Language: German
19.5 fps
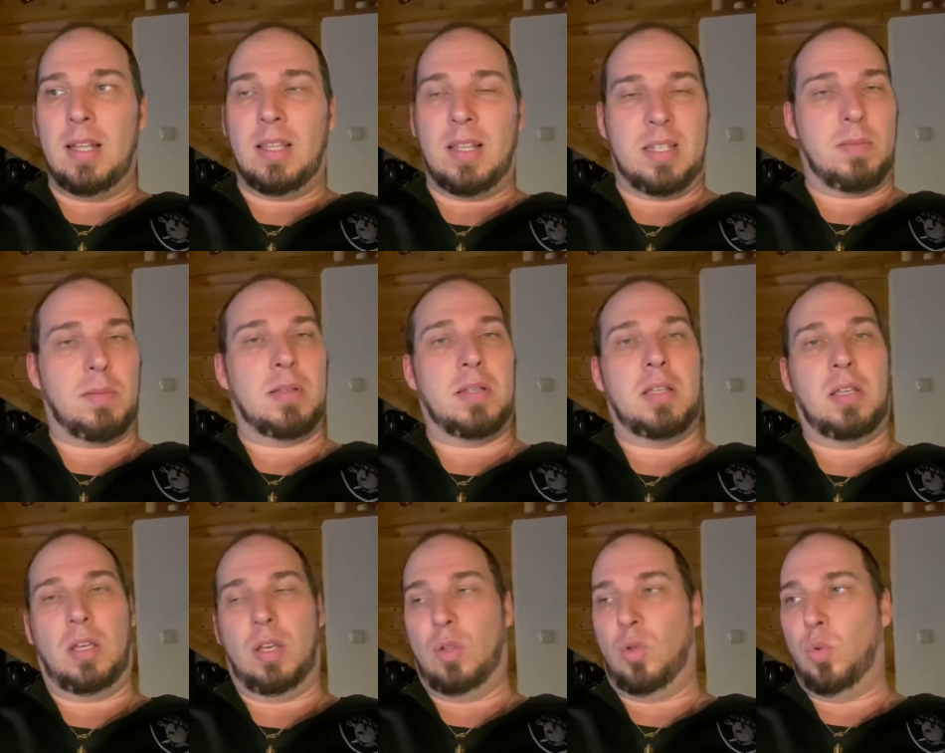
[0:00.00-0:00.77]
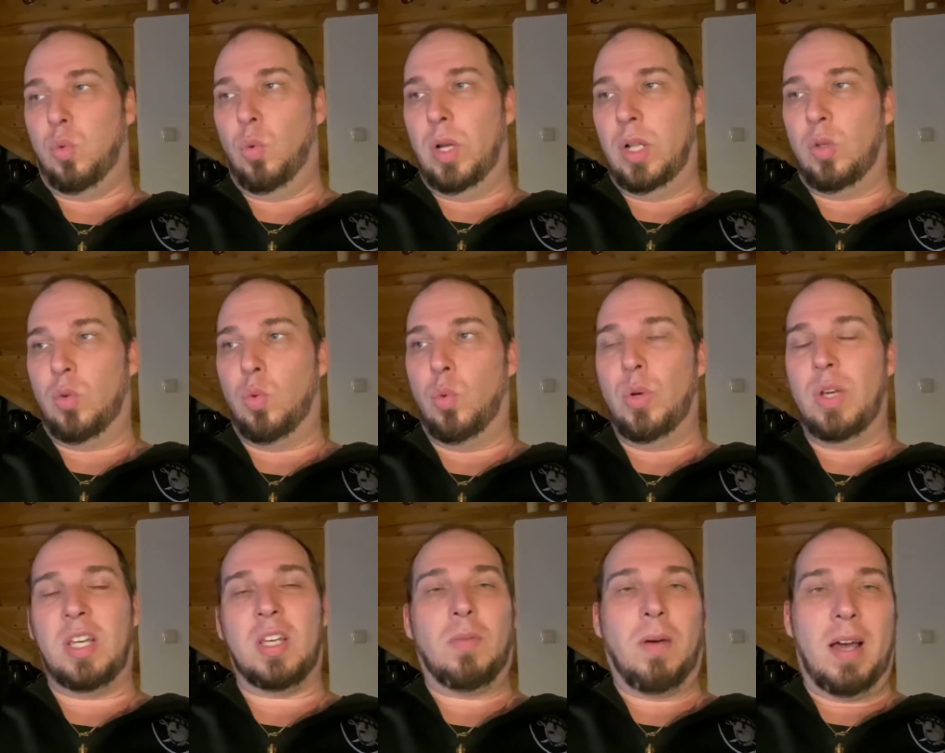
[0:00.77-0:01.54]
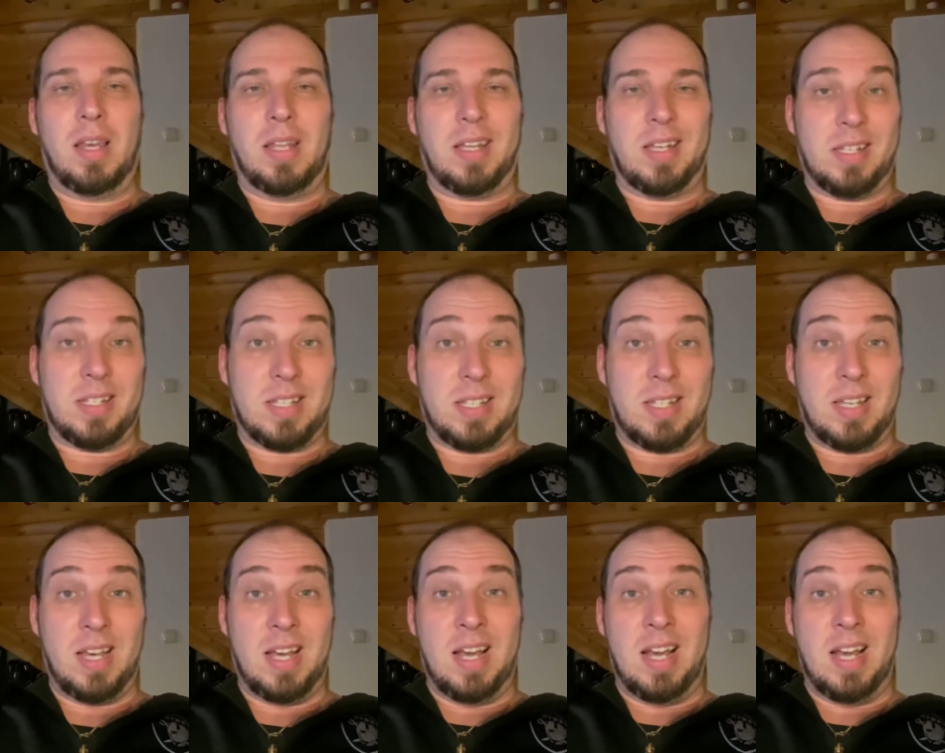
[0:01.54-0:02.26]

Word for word: Das, was ich hier tue, tue ich, weil ich es